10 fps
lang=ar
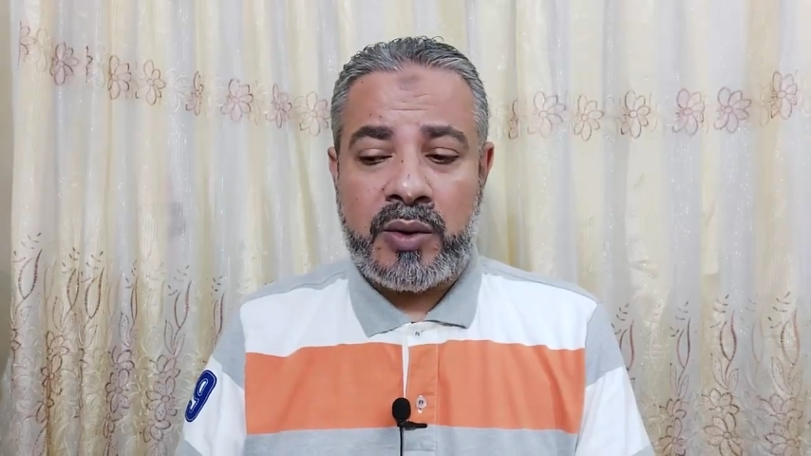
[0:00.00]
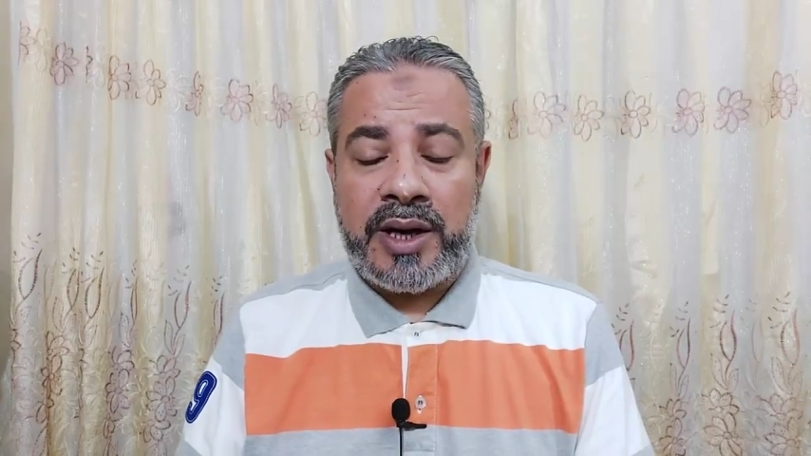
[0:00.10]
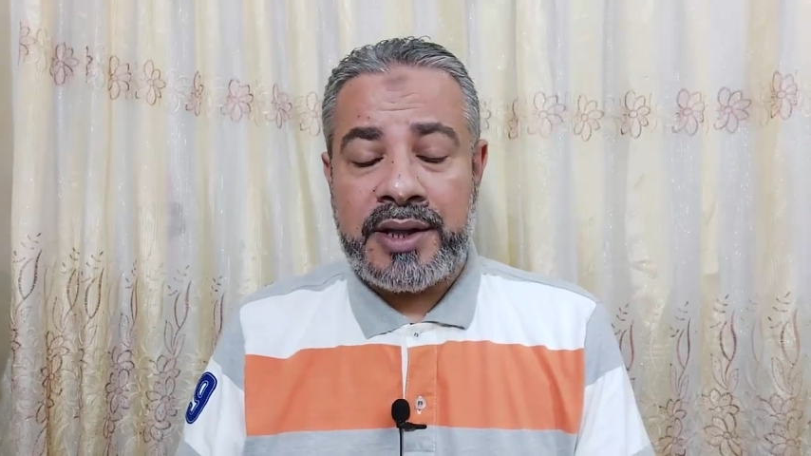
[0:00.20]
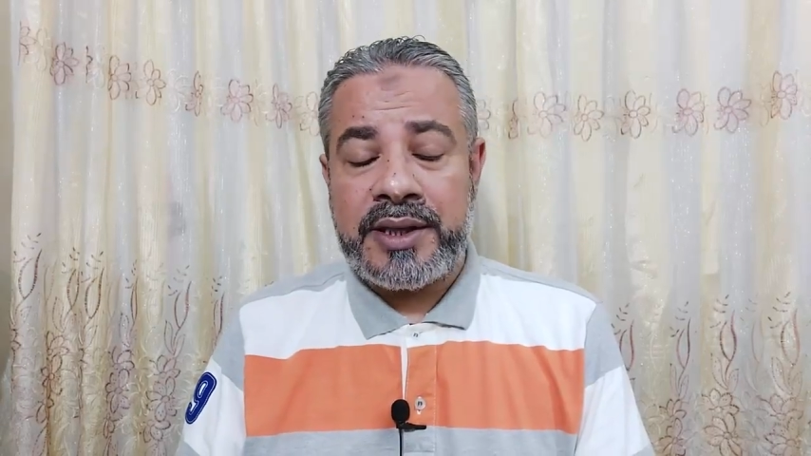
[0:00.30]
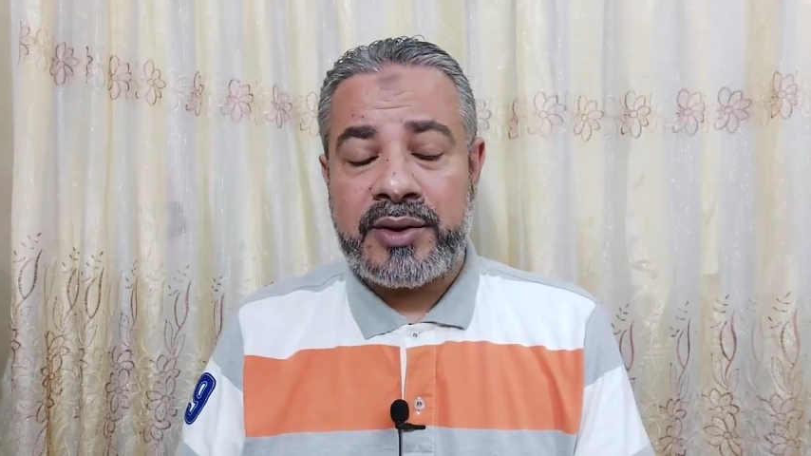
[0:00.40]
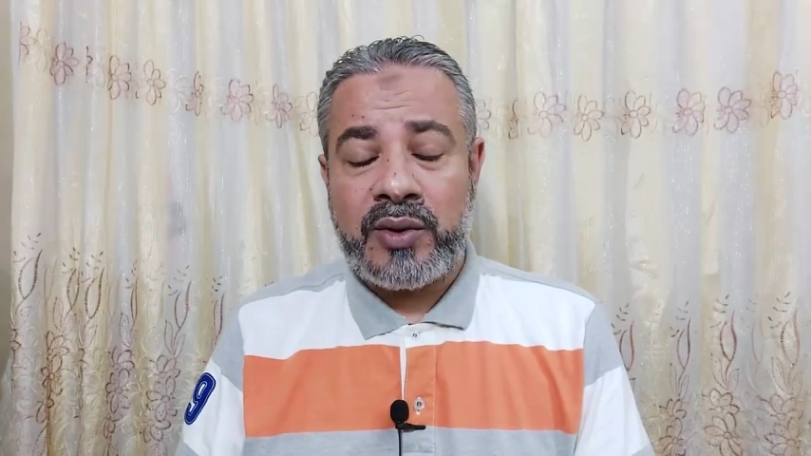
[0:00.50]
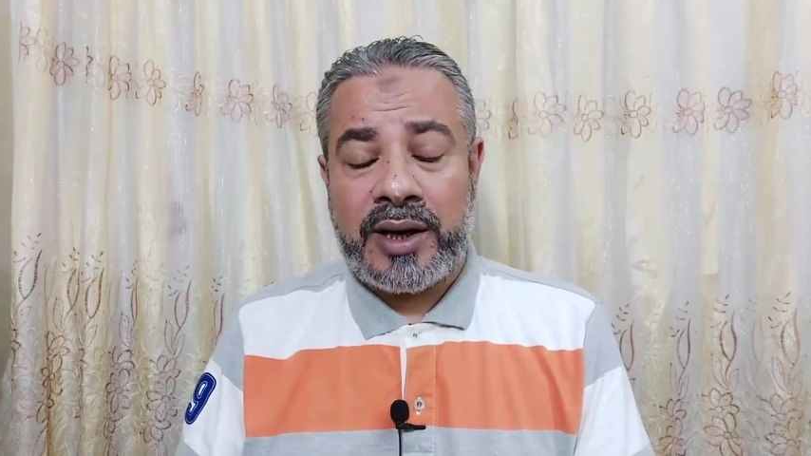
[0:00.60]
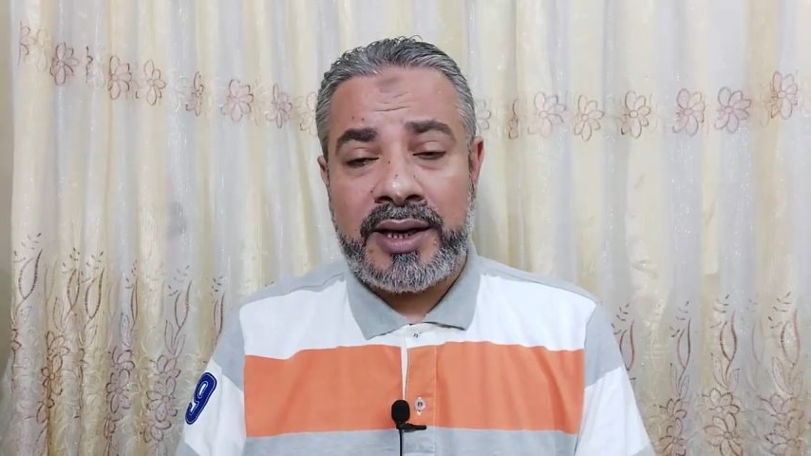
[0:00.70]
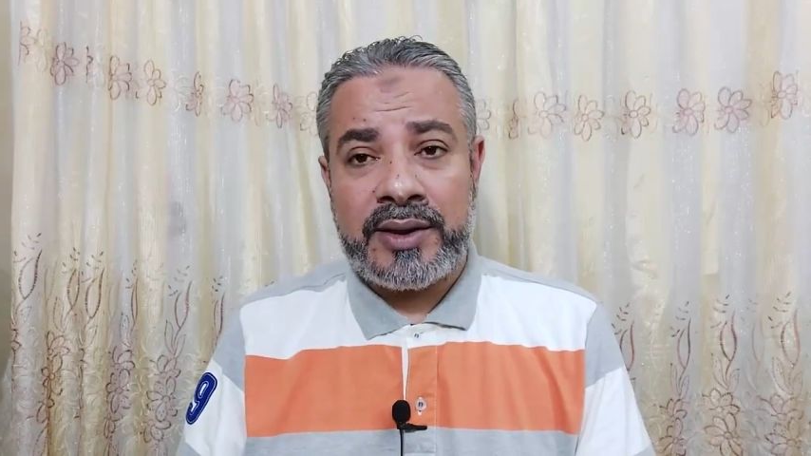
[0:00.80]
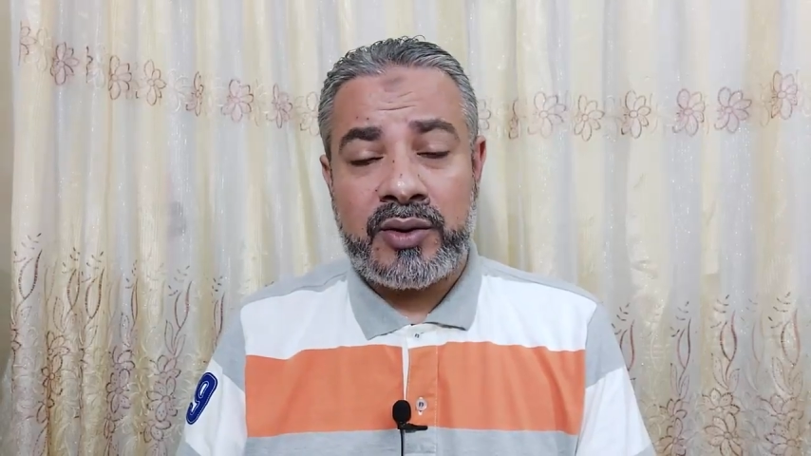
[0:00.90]
وهذا
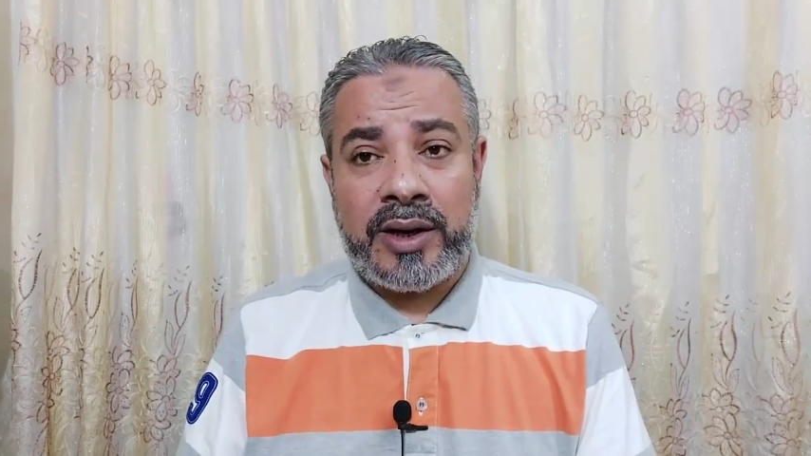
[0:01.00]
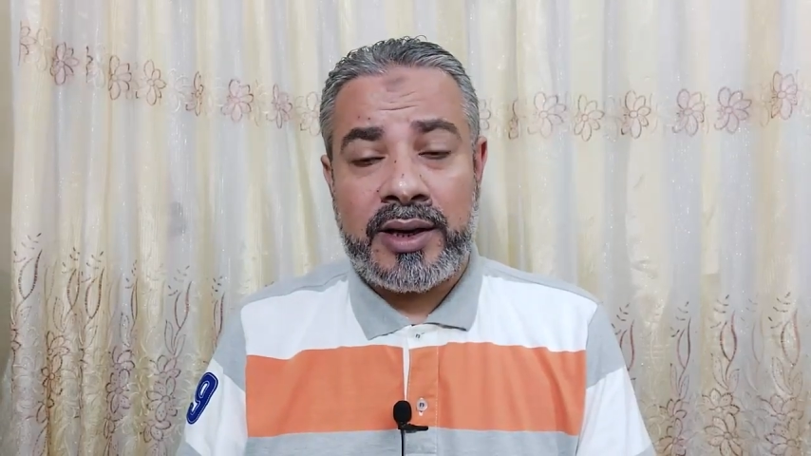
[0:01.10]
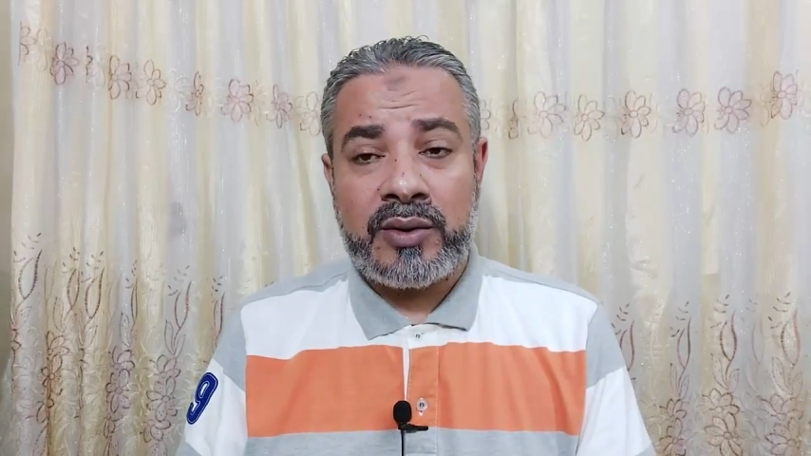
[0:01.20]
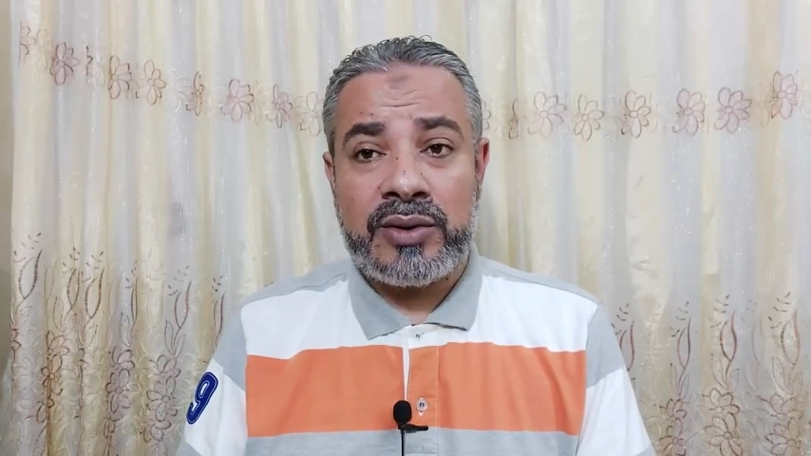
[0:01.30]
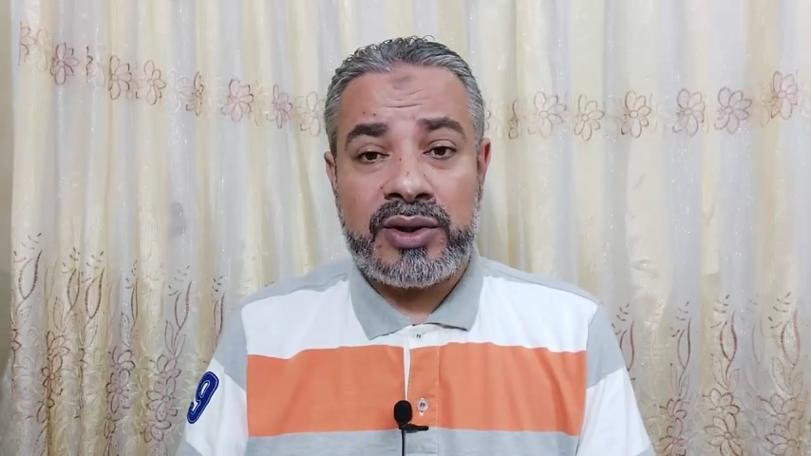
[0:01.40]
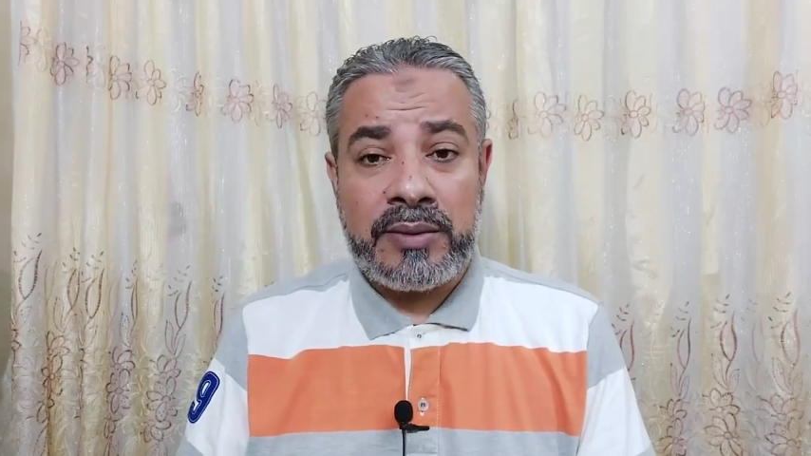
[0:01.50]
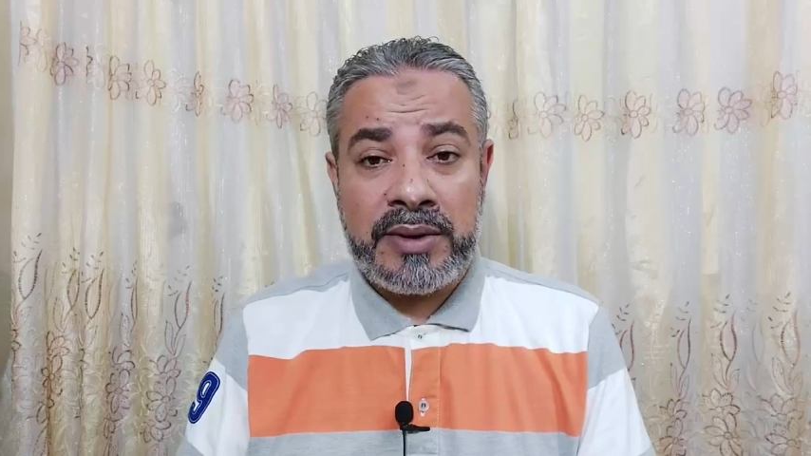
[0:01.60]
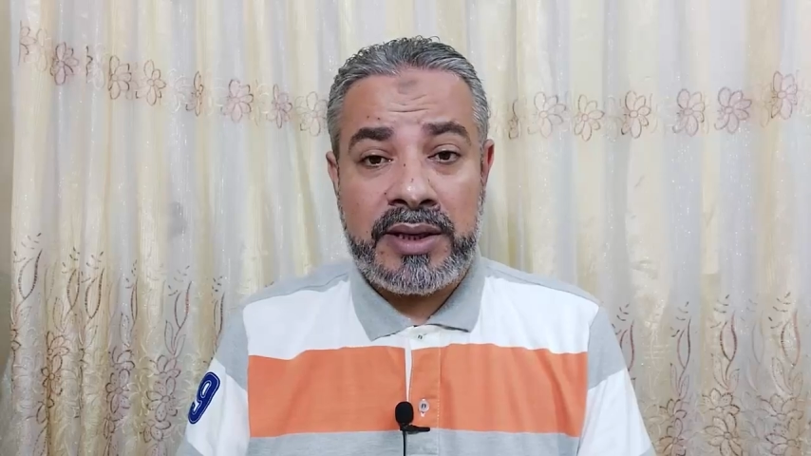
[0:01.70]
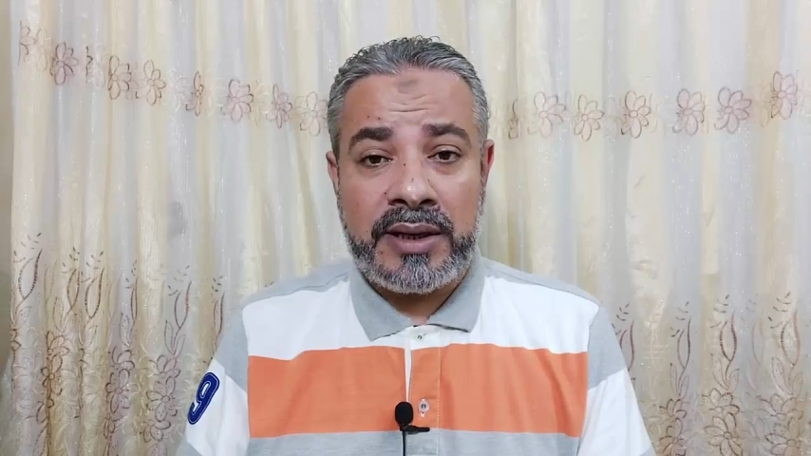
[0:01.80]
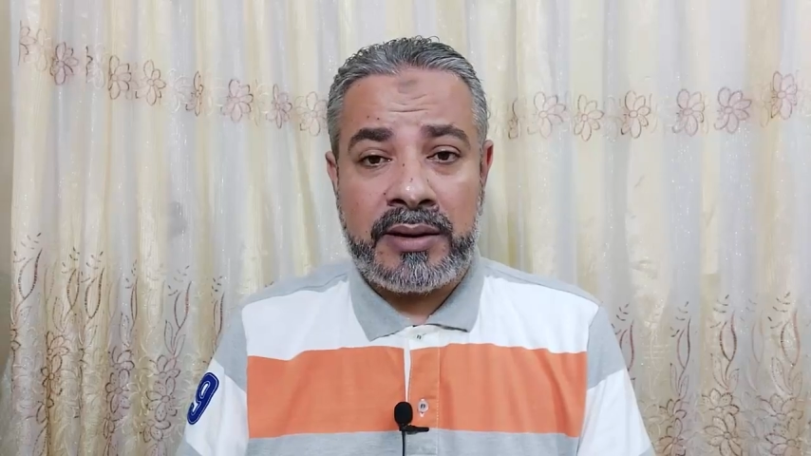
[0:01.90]
الدعاء دعاء
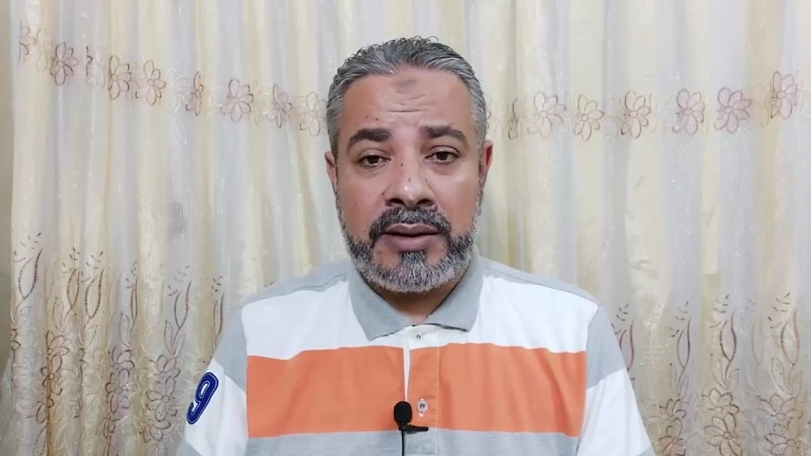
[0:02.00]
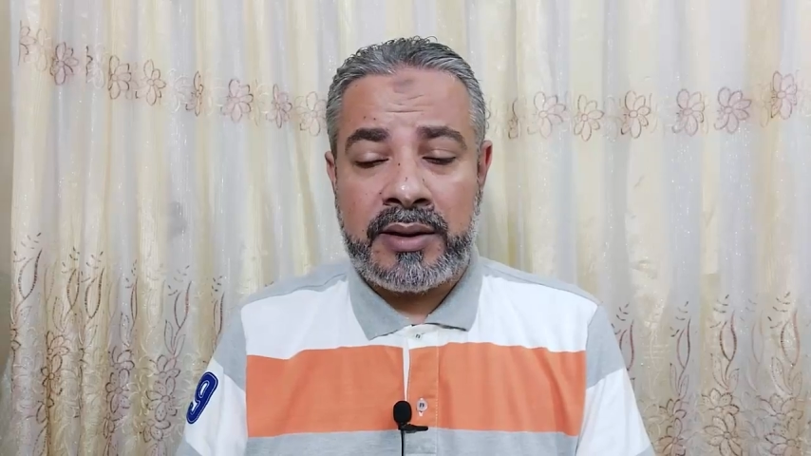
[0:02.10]
جميل